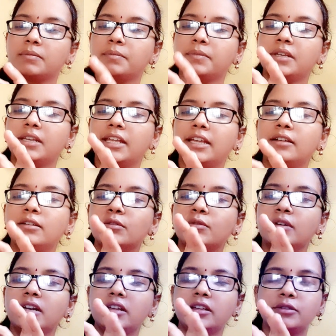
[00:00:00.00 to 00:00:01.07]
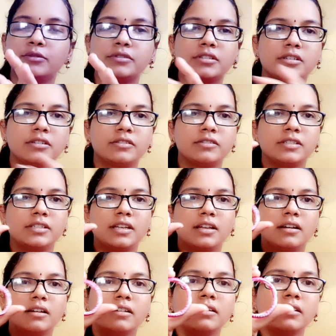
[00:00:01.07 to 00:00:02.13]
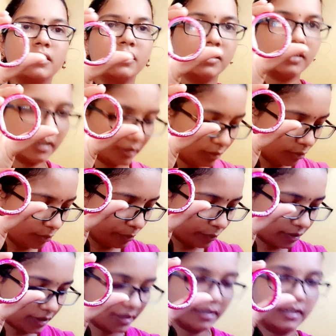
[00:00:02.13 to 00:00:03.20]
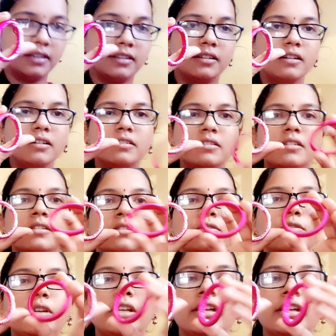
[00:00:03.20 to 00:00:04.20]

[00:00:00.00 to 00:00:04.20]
మీరు ఏ గ్లూ అన్నా యూజ్ చేయొచ్చు ఇట్లా ఇట్లా గ్లూ పూస్తాం కదా సో ఈ